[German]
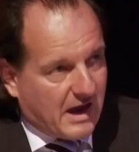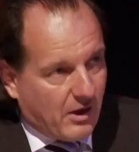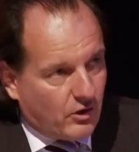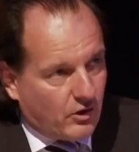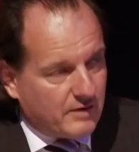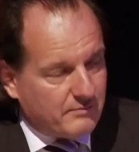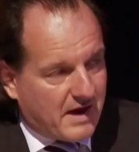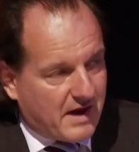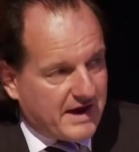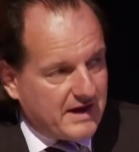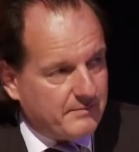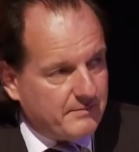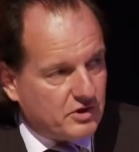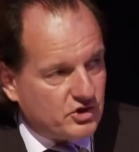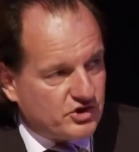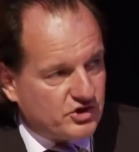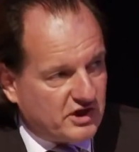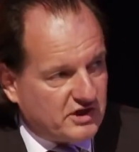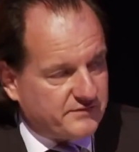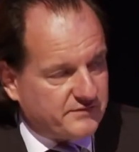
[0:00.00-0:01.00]
Auch in meinem
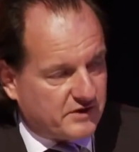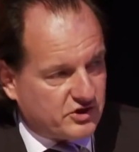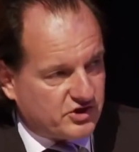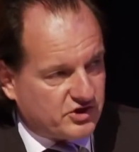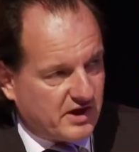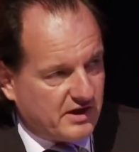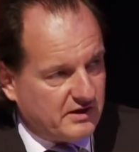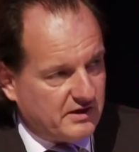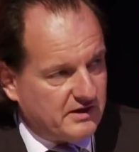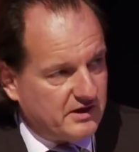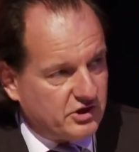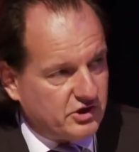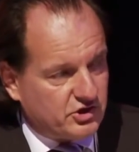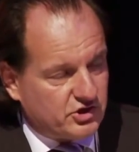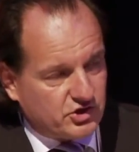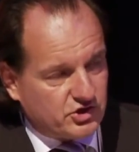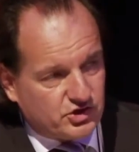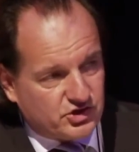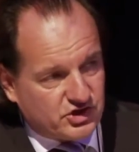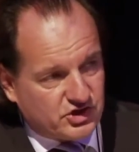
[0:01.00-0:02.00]

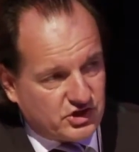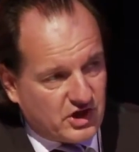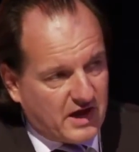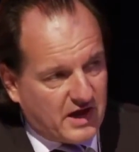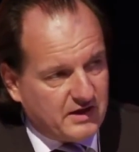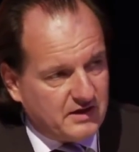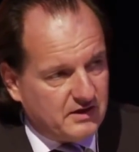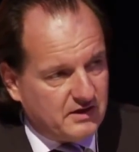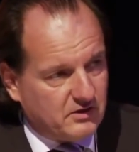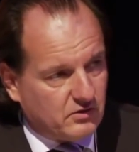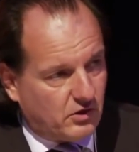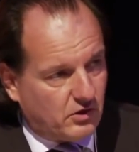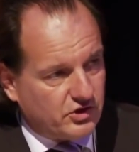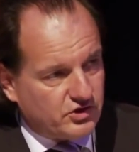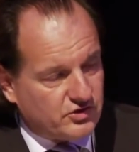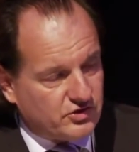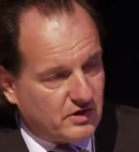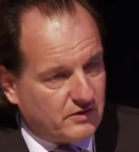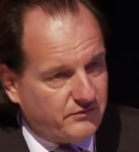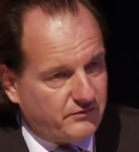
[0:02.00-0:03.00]
Geschichtsverständnis schneiden die
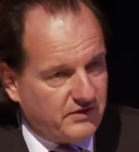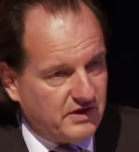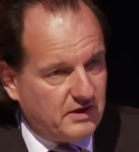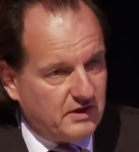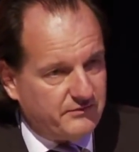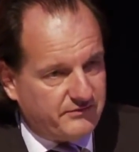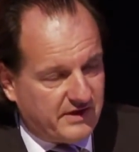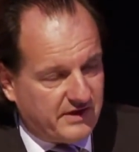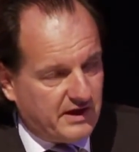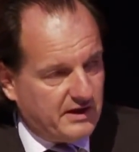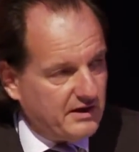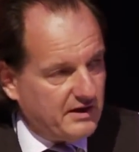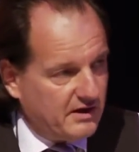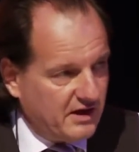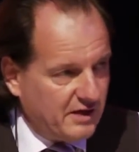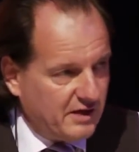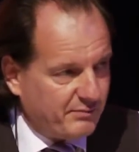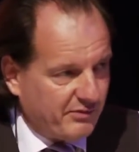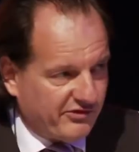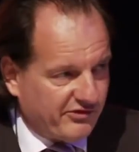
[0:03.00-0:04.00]
Deutschen in vielen Fällen
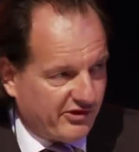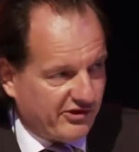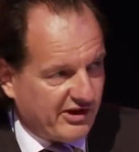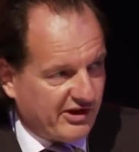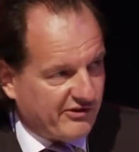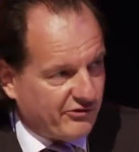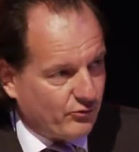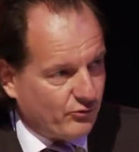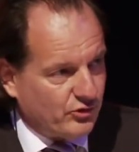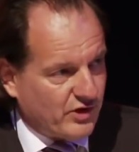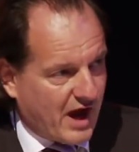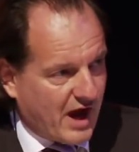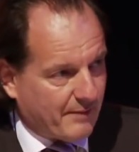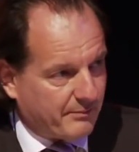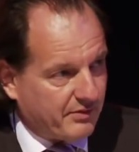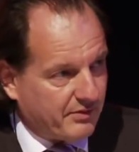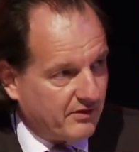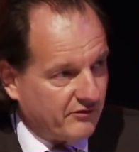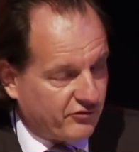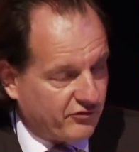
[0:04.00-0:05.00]
nicht besonders gut
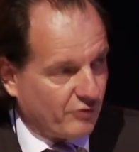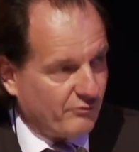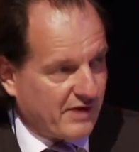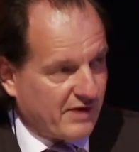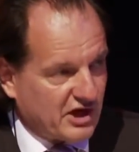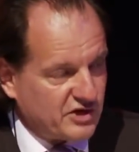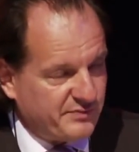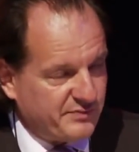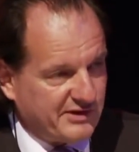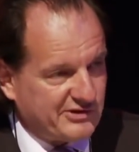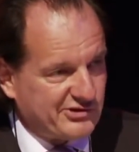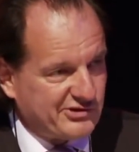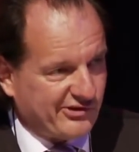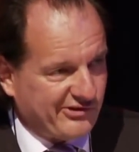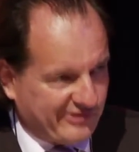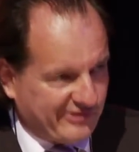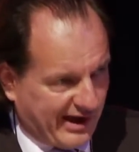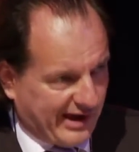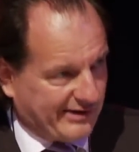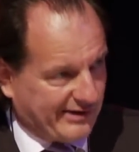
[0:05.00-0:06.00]
ab. Zum Beispiel
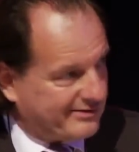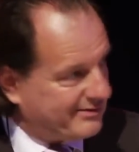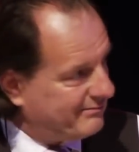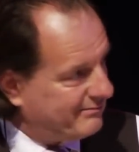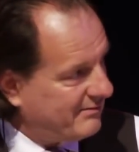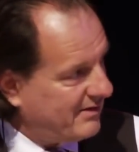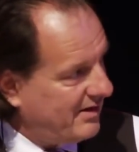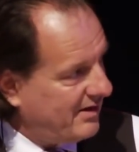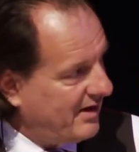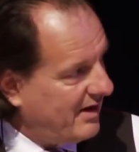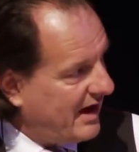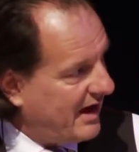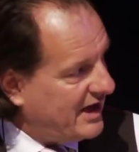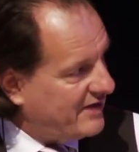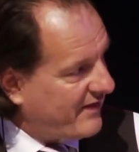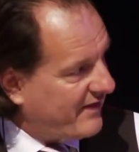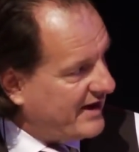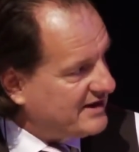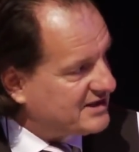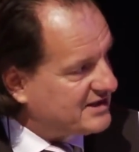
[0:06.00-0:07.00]
zur Zeit.
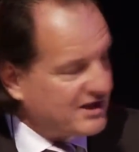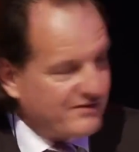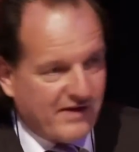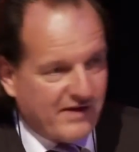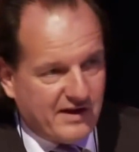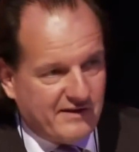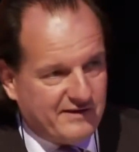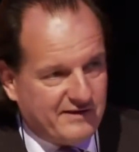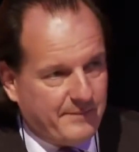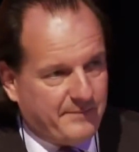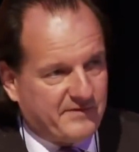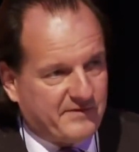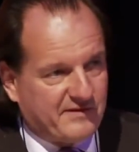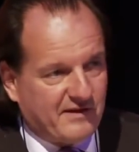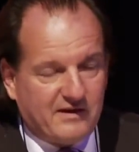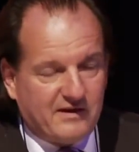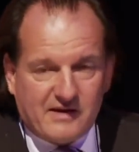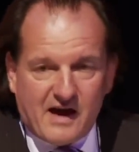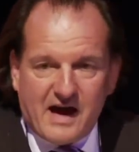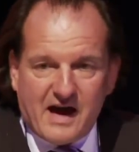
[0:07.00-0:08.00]
Ich weiß nicht, wer in
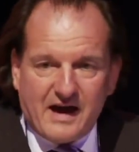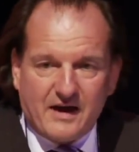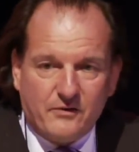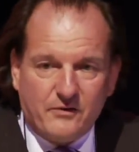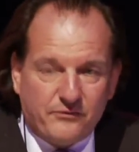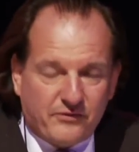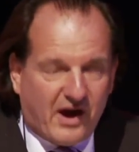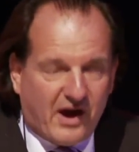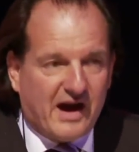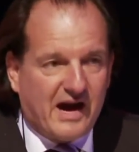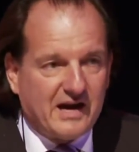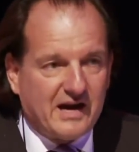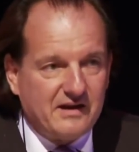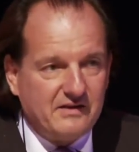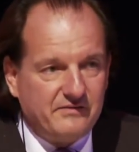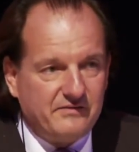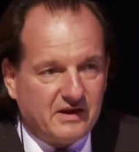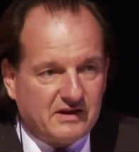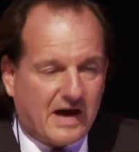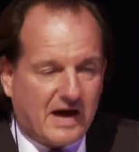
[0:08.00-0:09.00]
70 Jahren
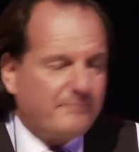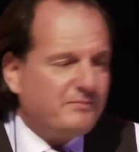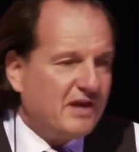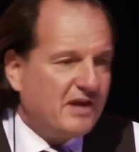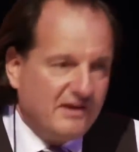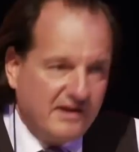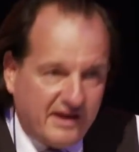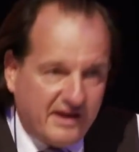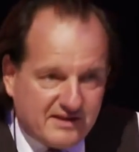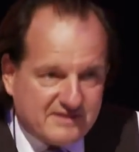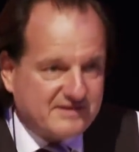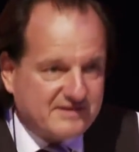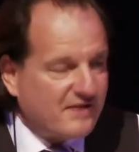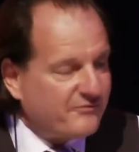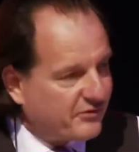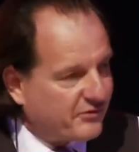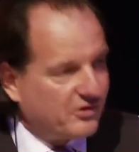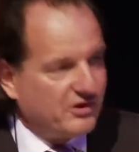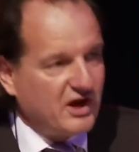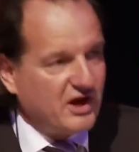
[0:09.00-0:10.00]
fragen wird, habt ihr nichts
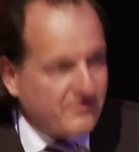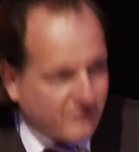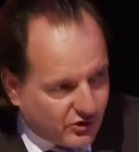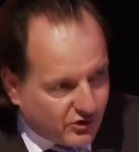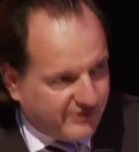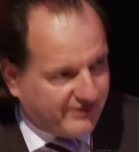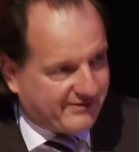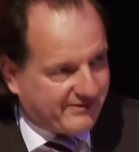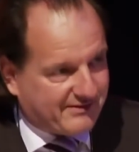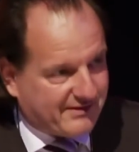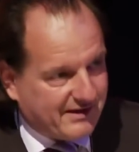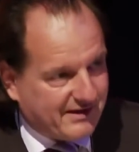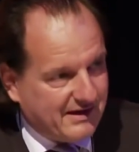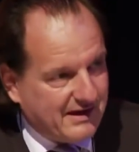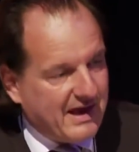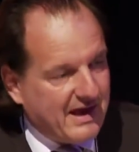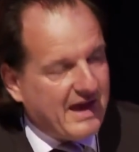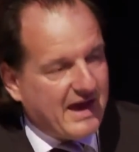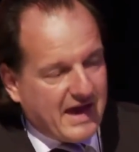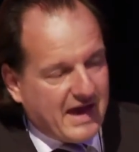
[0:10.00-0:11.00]
davon gewusst?
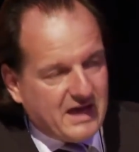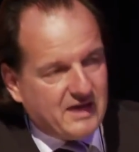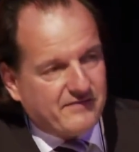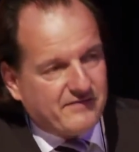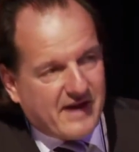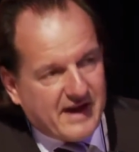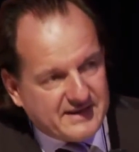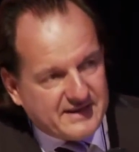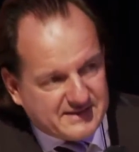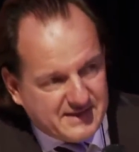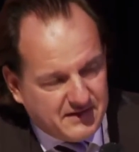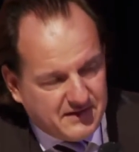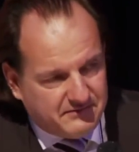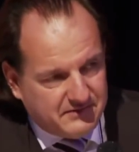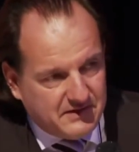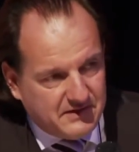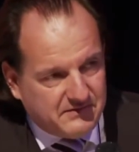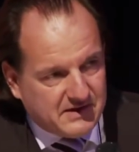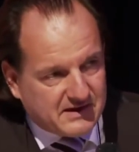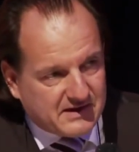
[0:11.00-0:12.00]
Ich weiß
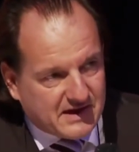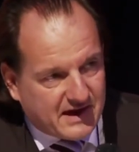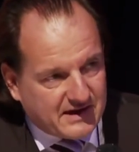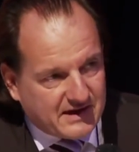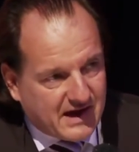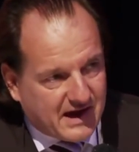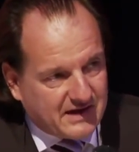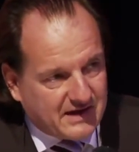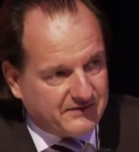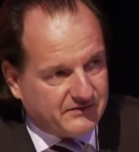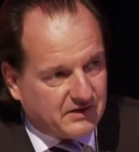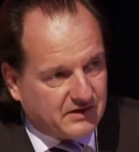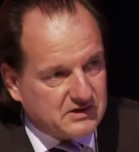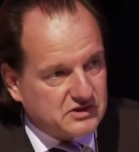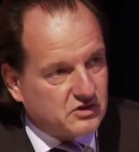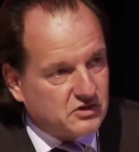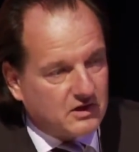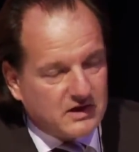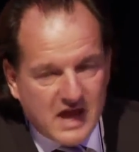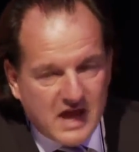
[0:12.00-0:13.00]
nicht, wie wir dann
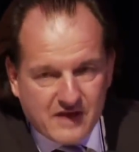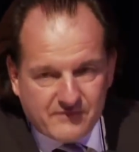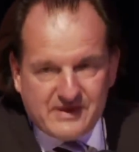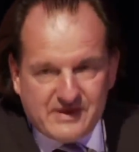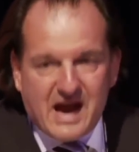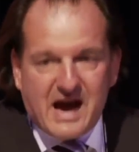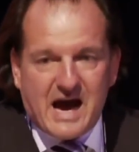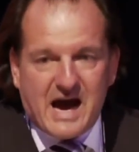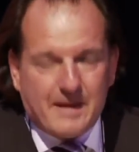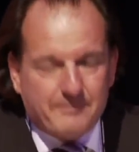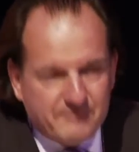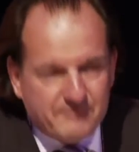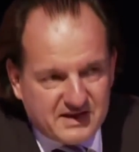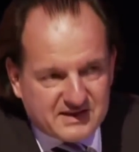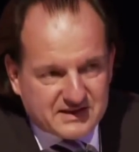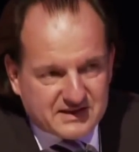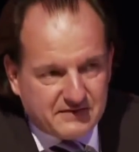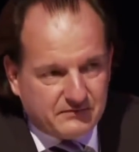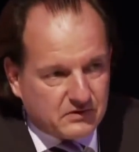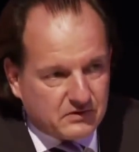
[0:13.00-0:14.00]
antworten sollen. Wir haben
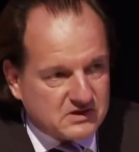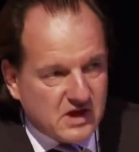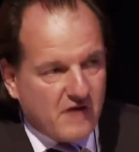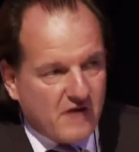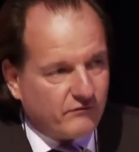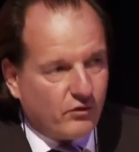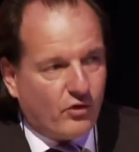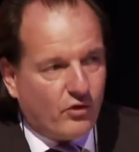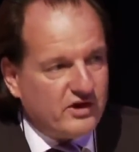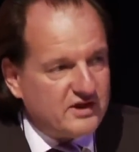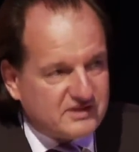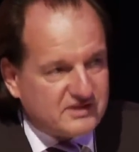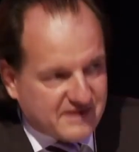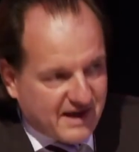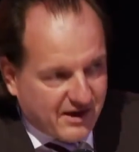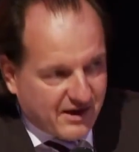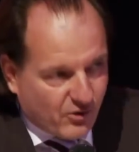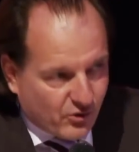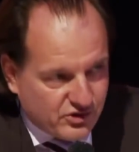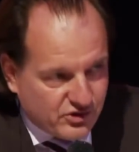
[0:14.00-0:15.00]
es gewusst. Wo
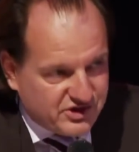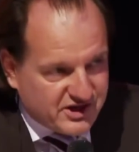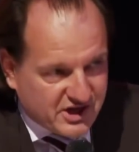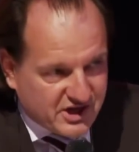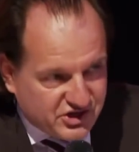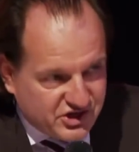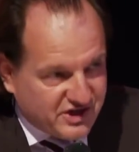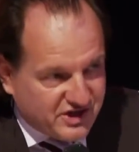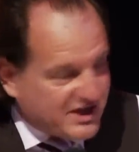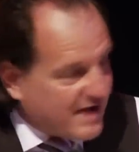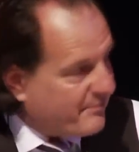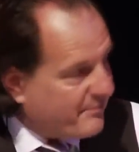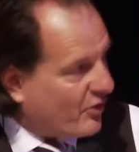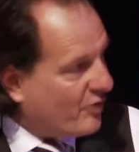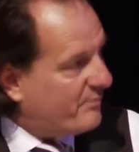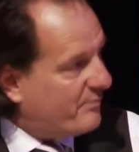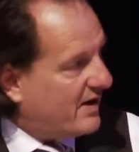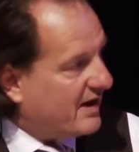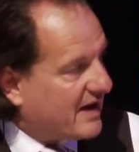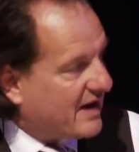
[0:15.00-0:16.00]
ist der Unterschied der
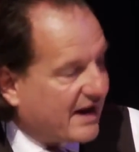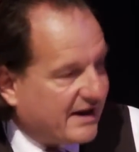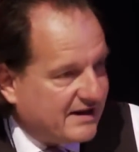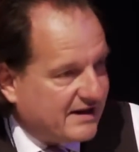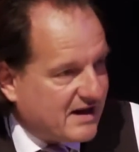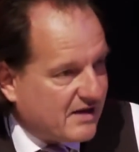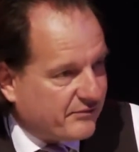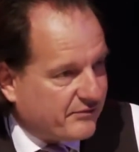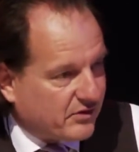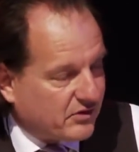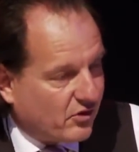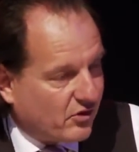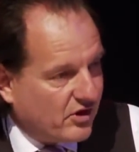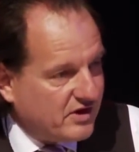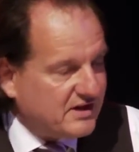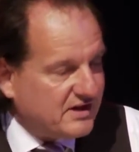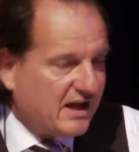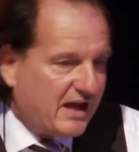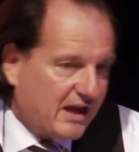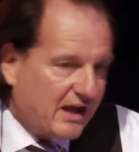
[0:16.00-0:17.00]
Propaganda von
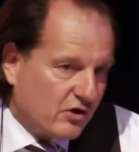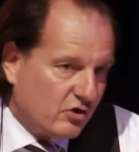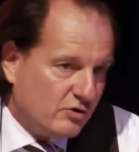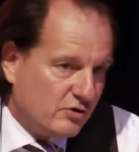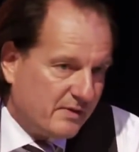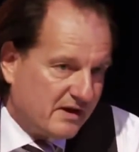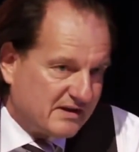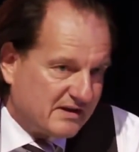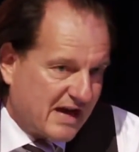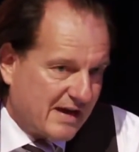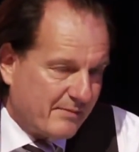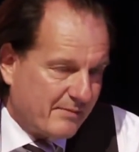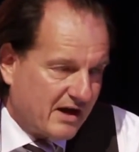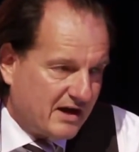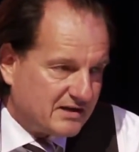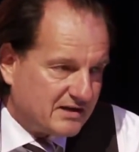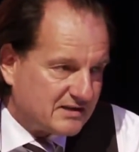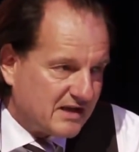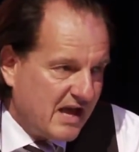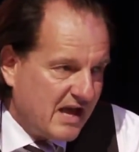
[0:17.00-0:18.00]
heute gegenüber
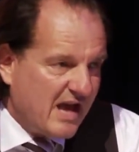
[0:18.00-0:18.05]
damals?